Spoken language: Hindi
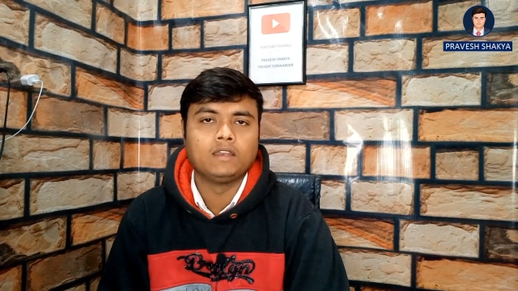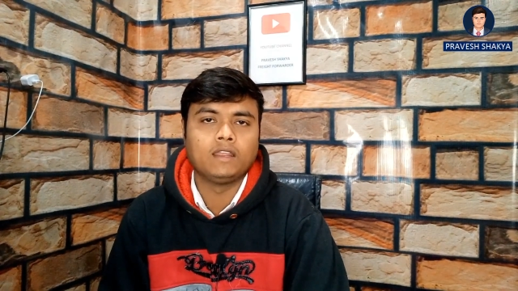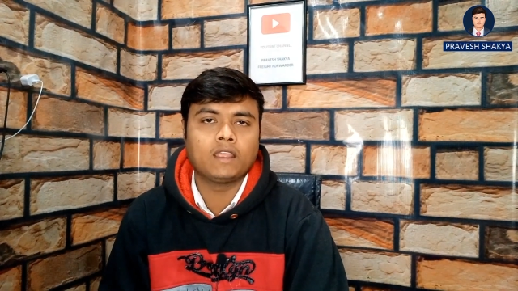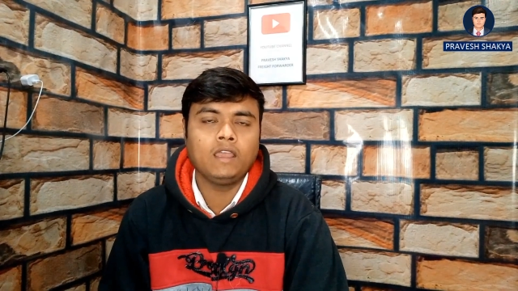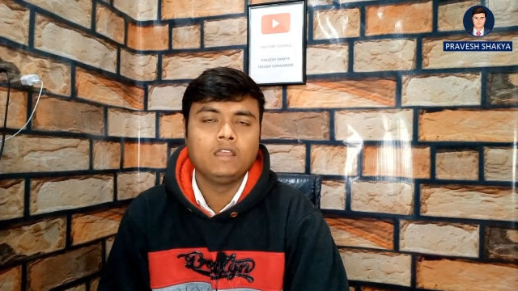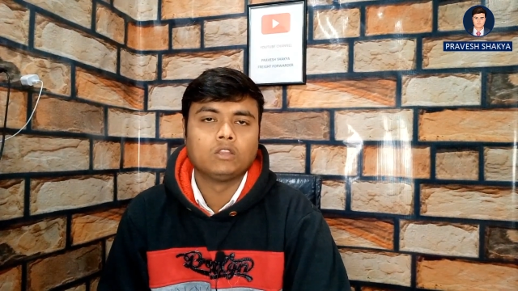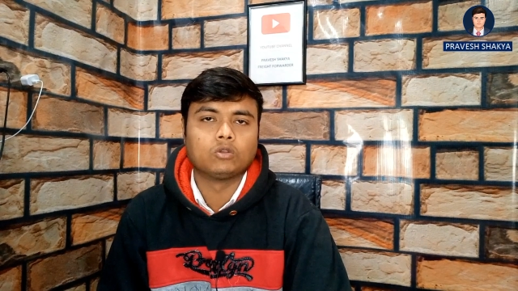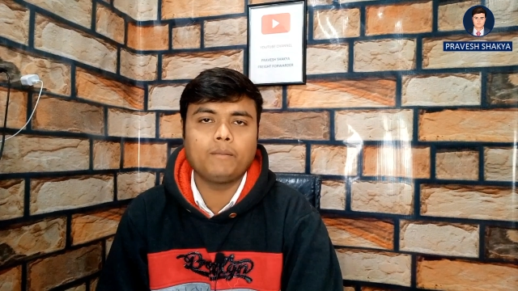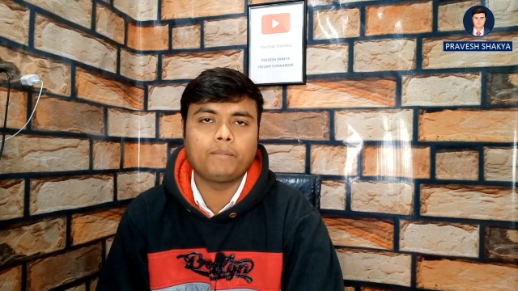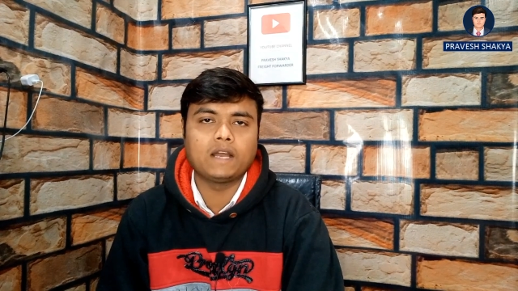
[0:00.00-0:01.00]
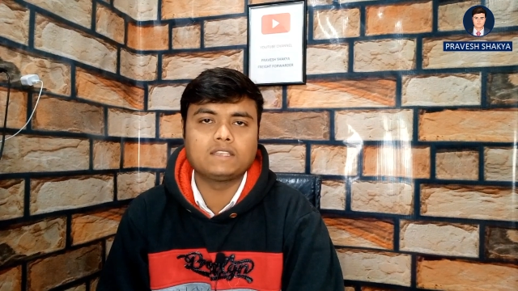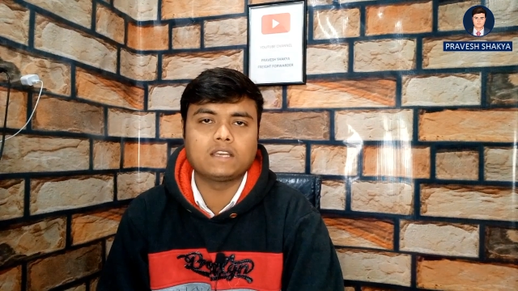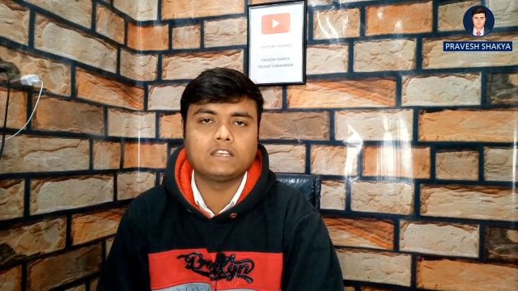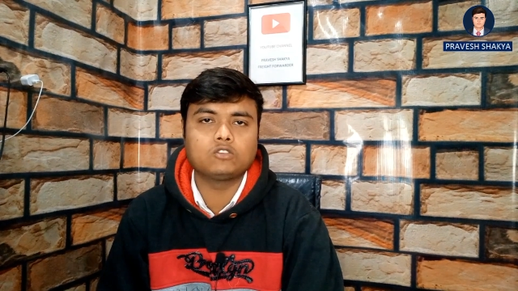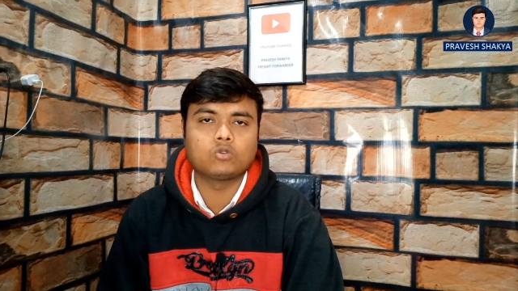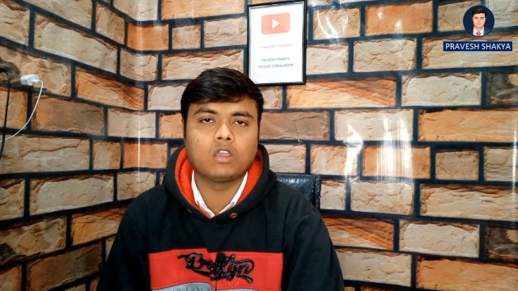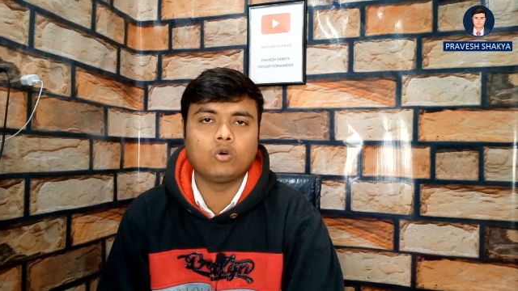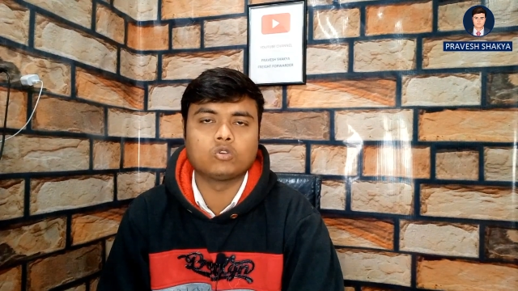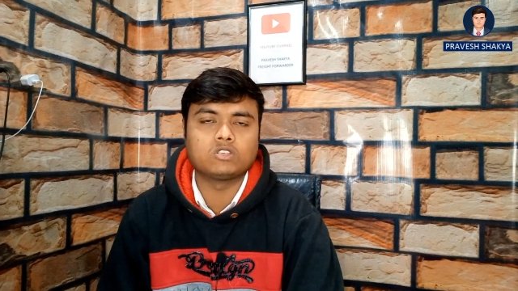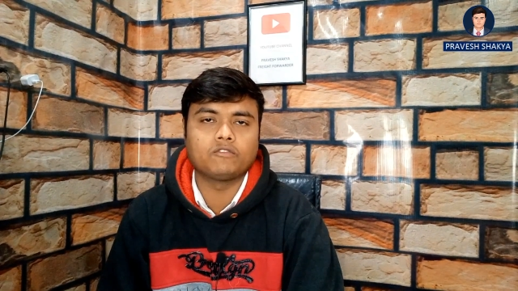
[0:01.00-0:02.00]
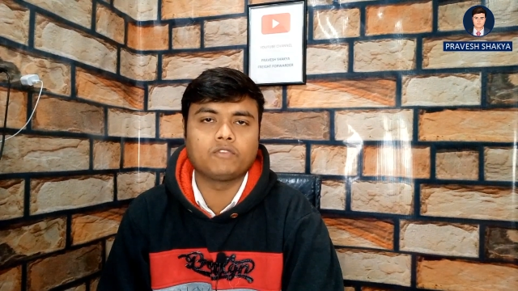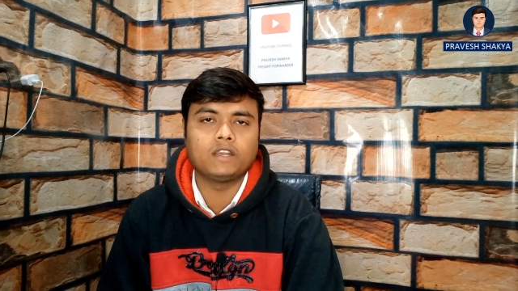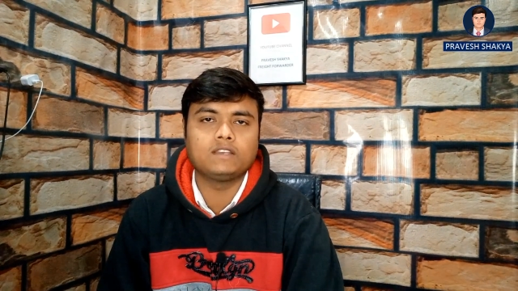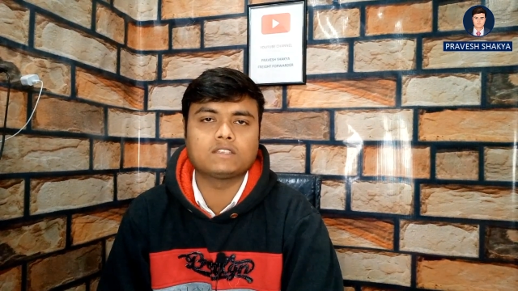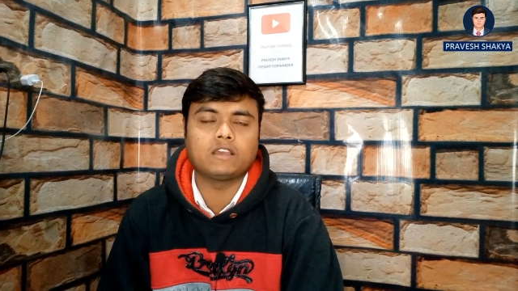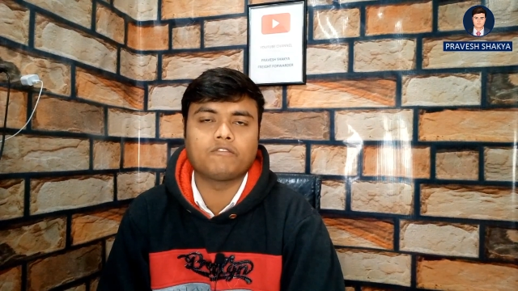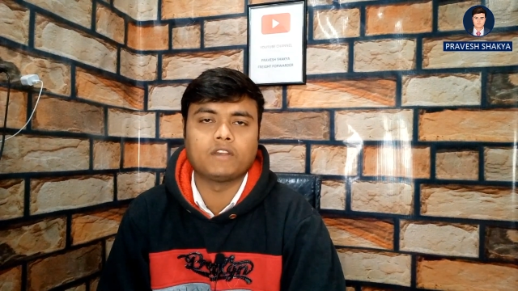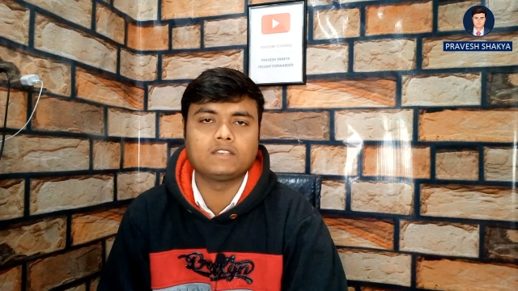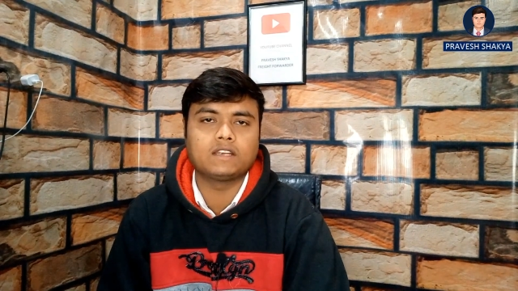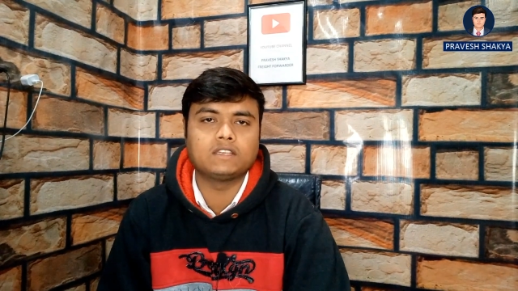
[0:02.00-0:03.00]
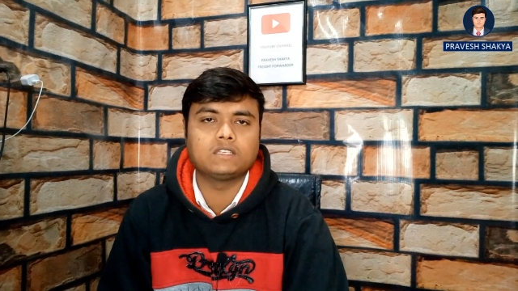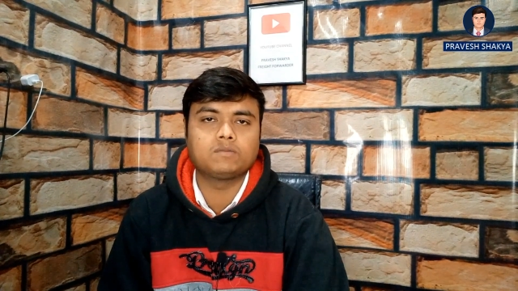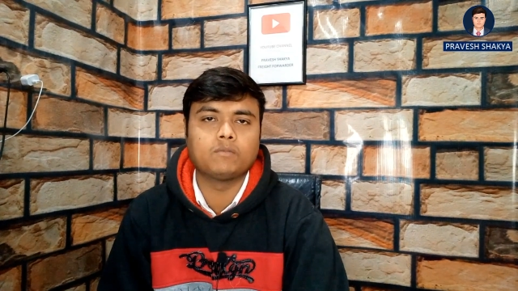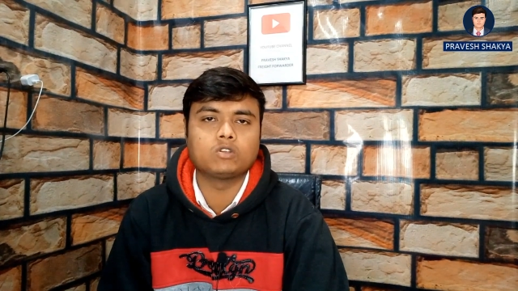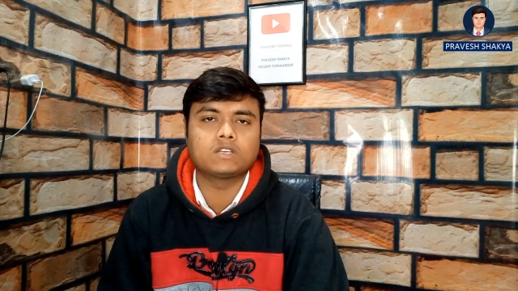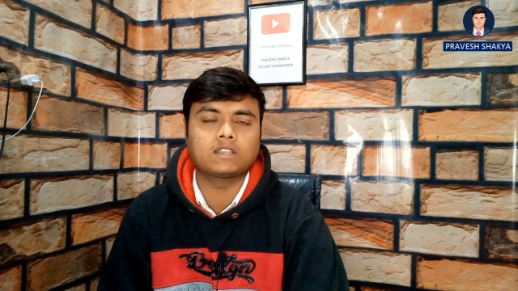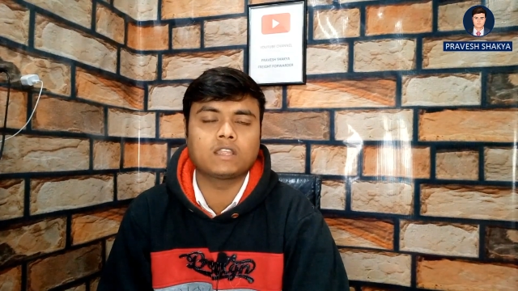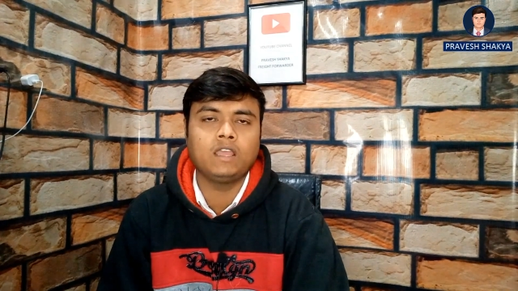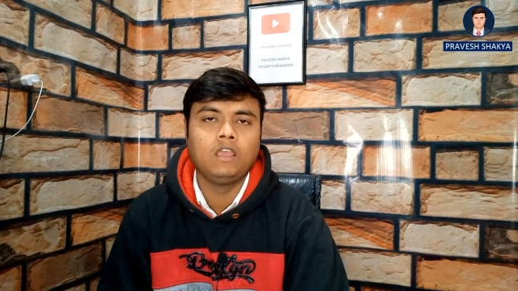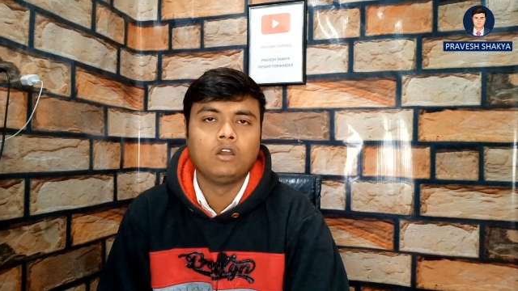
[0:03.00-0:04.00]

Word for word: ठीक है या आप पाँच चार्जेस हो गए ओशन फ्रेड जैसे आप फ्रेड चार्जेस भी बोल सकते हैं